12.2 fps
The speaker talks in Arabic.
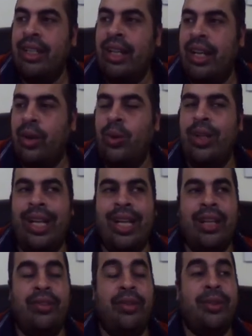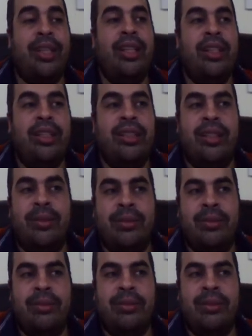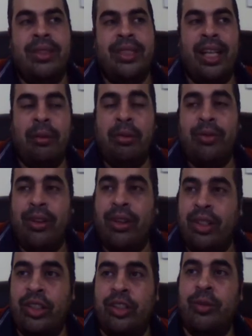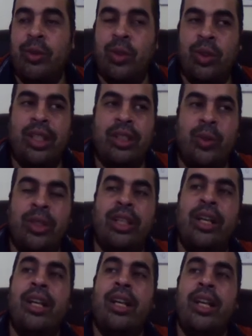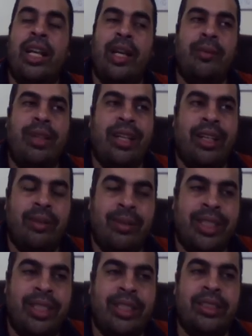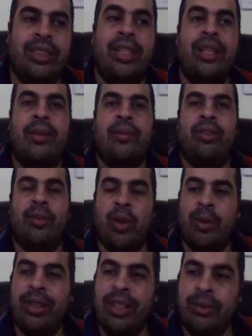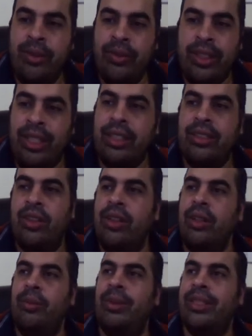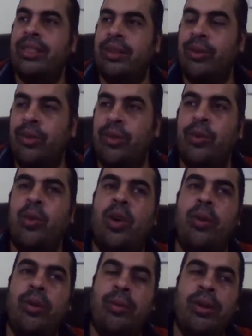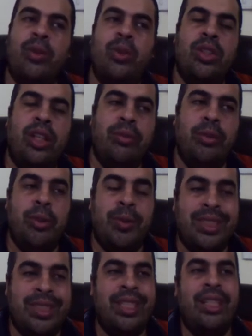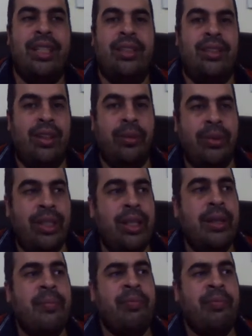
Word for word: على كل حاجه فبتلاقي انت مستريح ما تفكرش في موضوع الادويه عامله لك المدارس في المقابل كده بتفرض عليك ضرايب بس في المقابل برضه الضرايب دي مش بتتسرق الضرايب دي